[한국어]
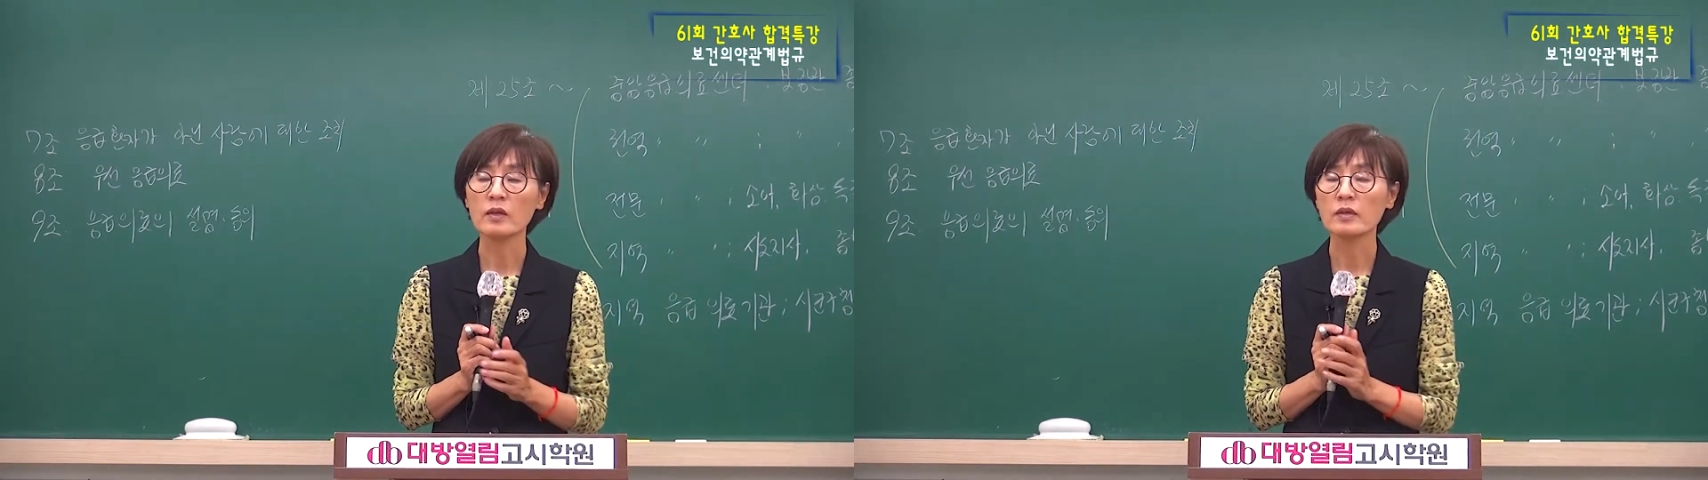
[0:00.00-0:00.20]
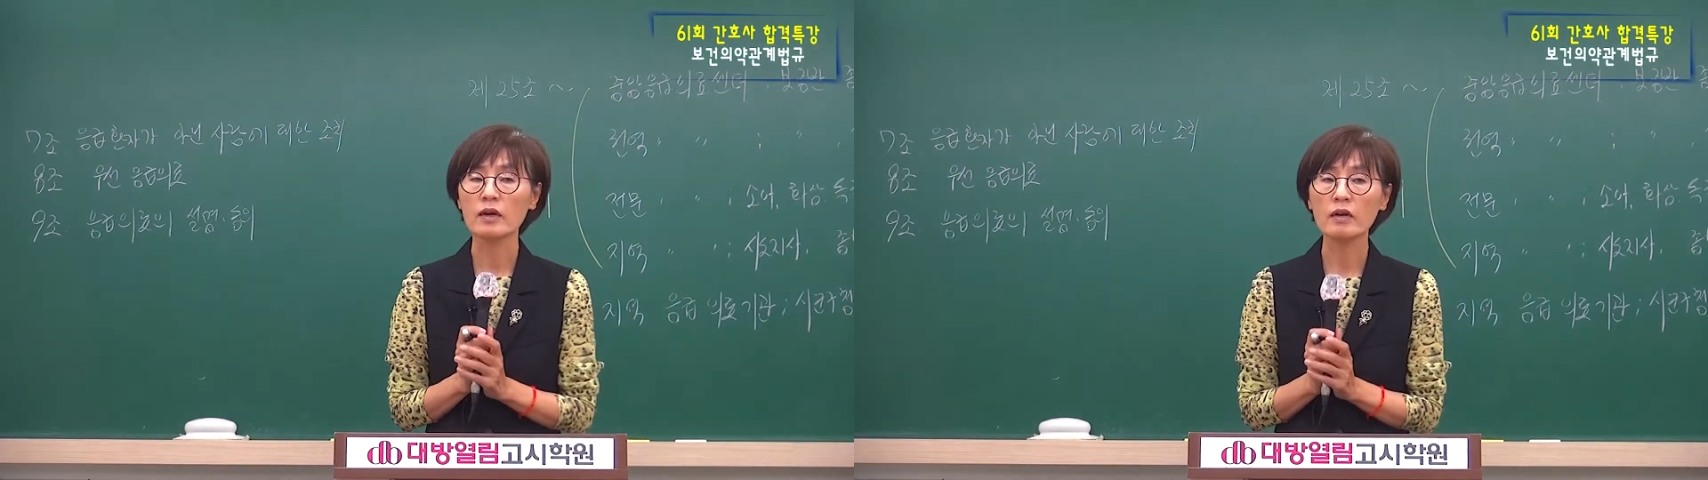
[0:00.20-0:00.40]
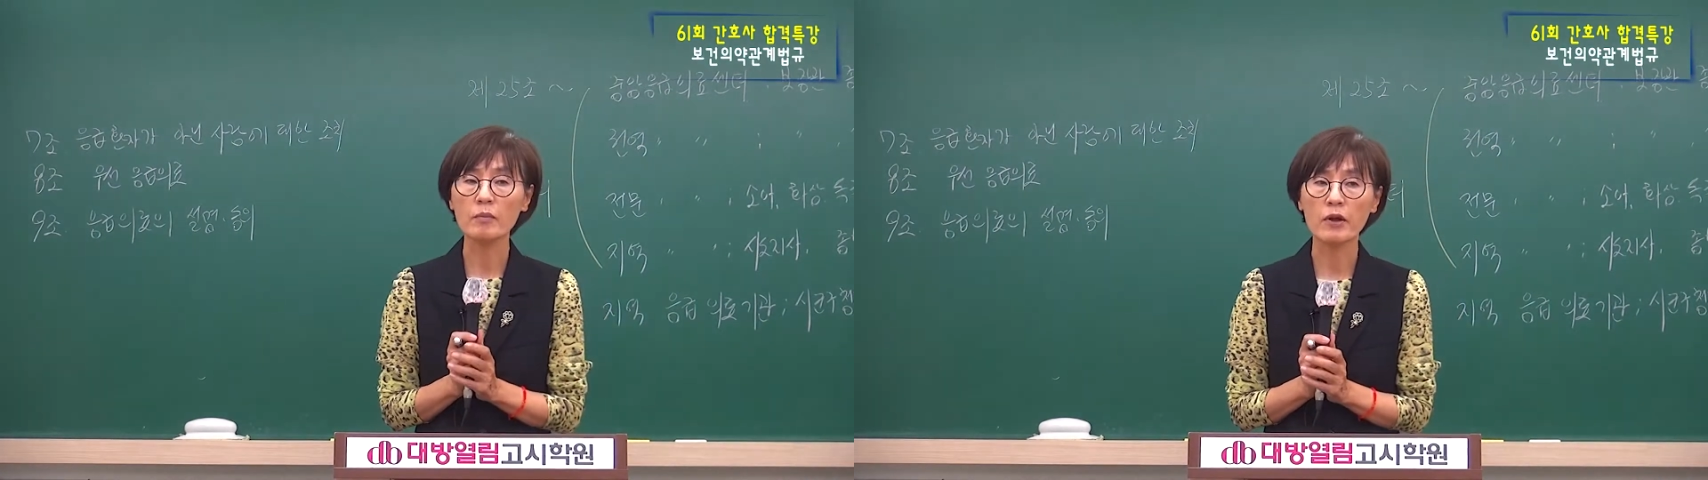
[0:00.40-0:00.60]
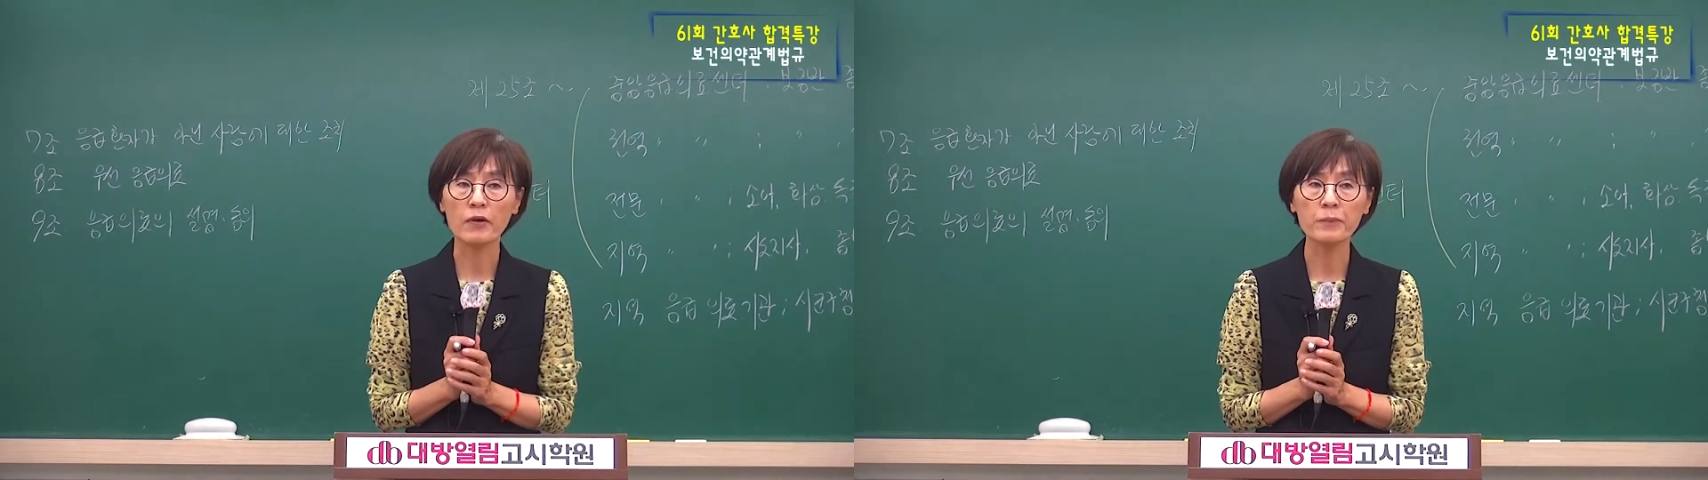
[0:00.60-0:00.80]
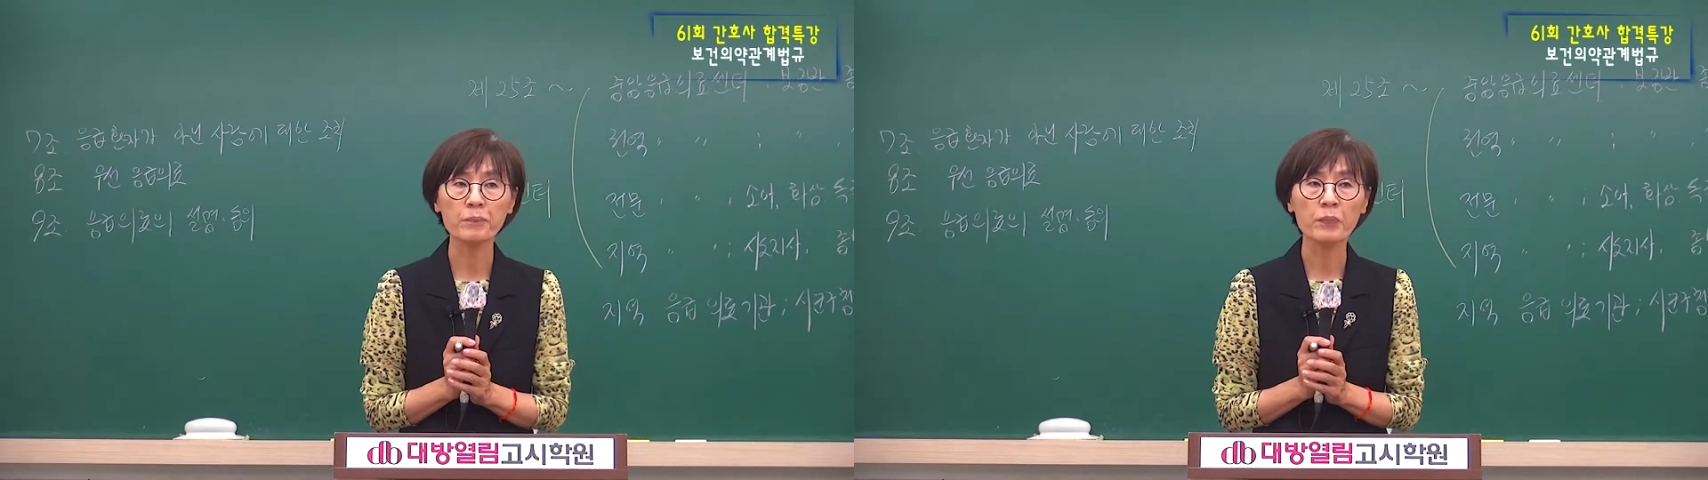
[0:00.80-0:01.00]
자,
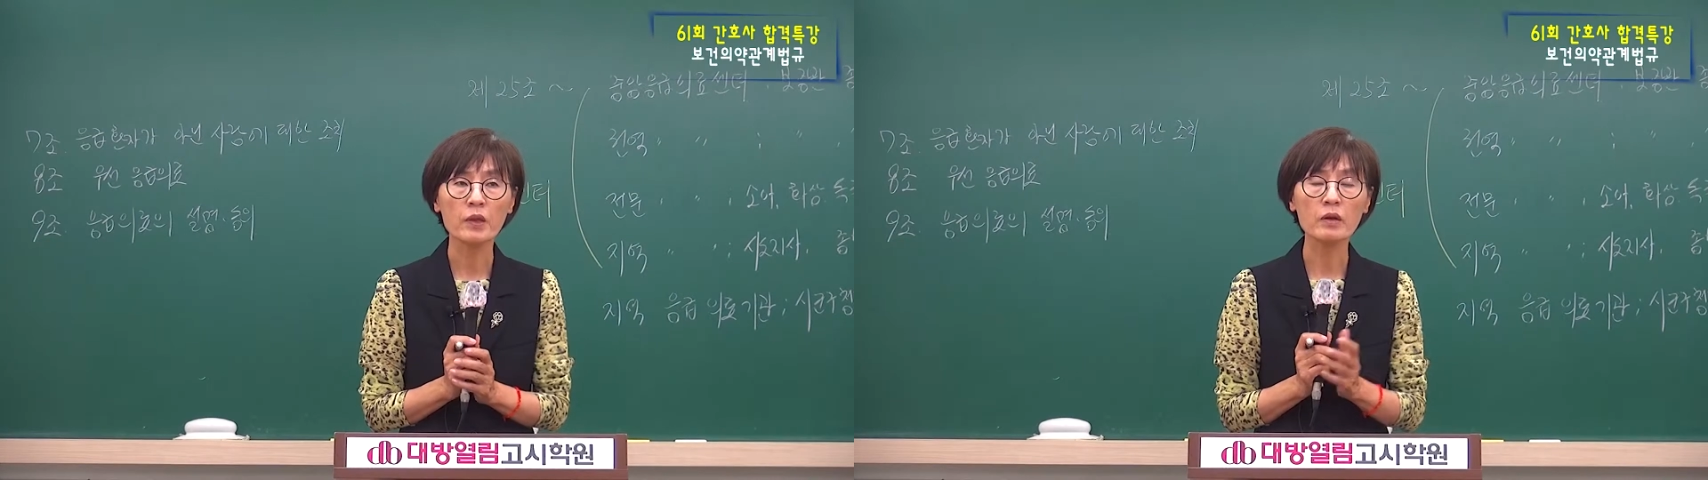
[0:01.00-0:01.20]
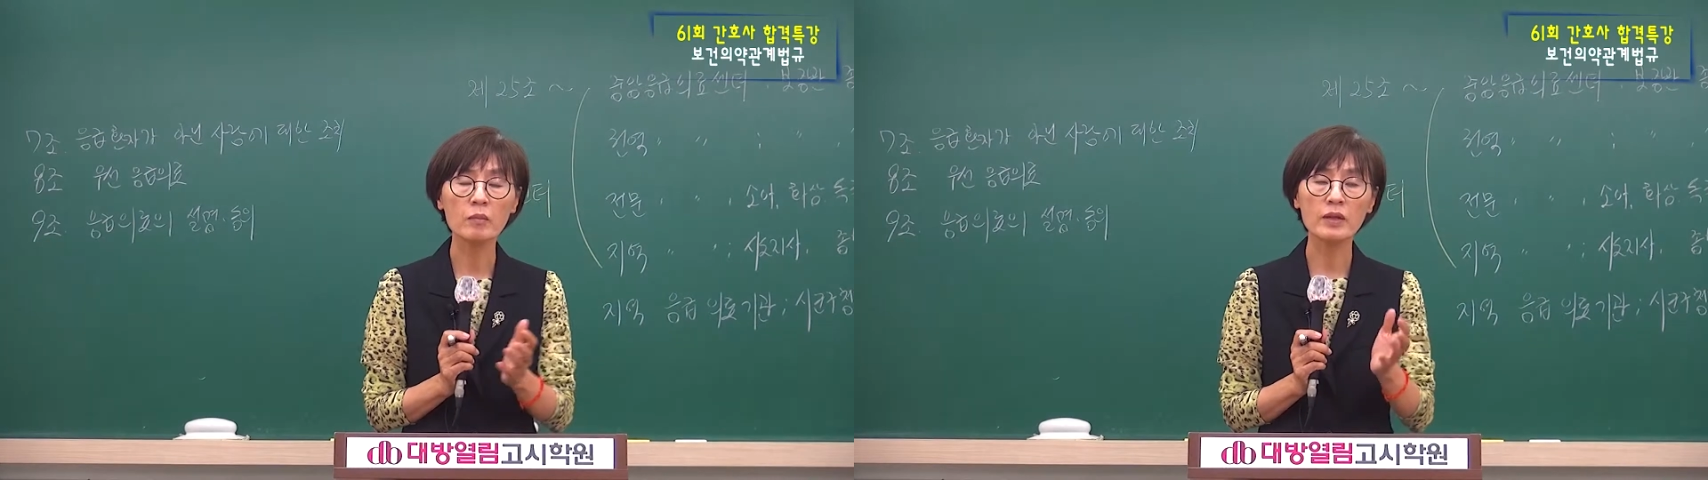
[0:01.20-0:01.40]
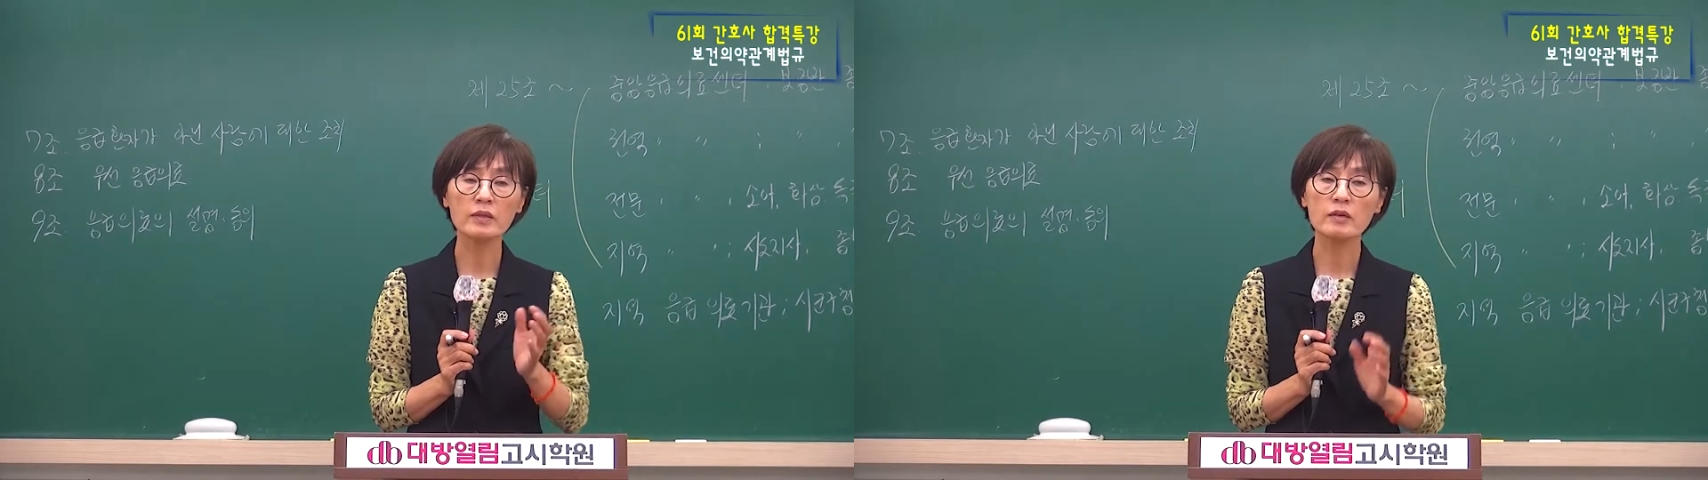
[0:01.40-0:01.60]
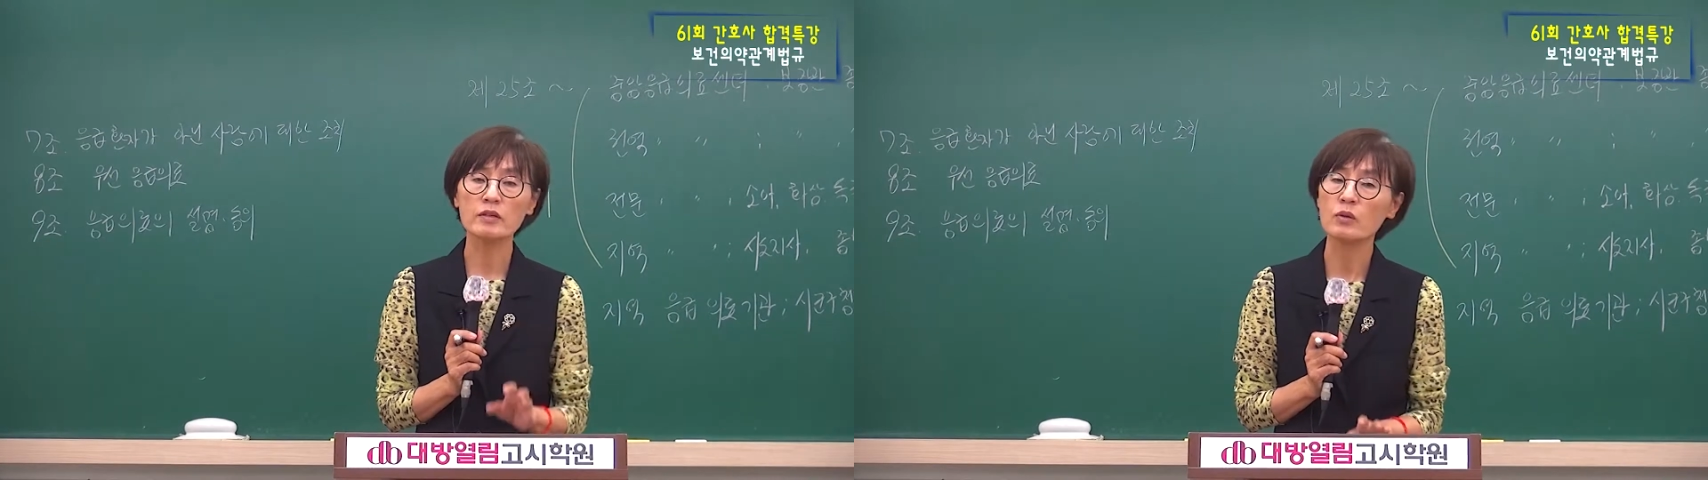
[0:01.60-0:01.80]
그러면 응급환자를